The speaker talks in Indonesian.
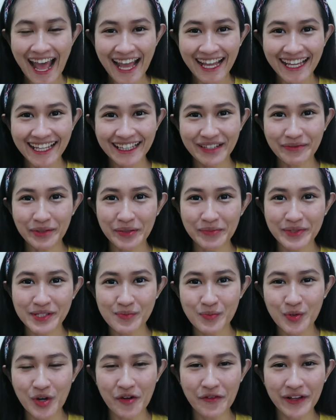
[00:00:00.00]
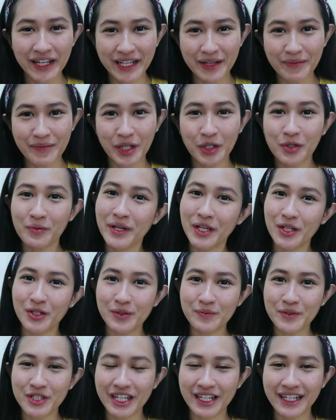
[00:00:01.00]
Hai teman-teman semua, welcome back to my
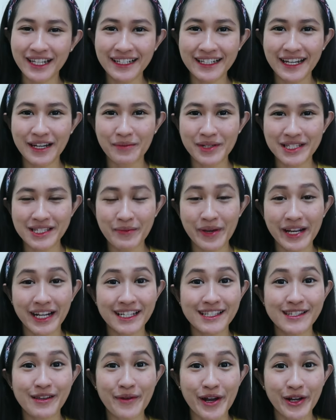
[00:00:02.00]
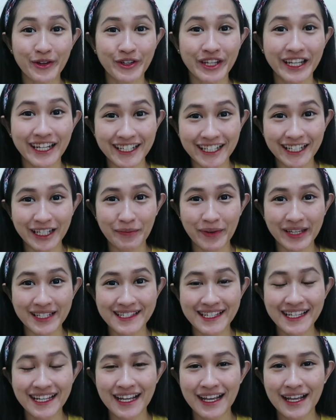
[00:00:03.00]
YouTube channel dan masih barengan sama aku Irena Lipesik.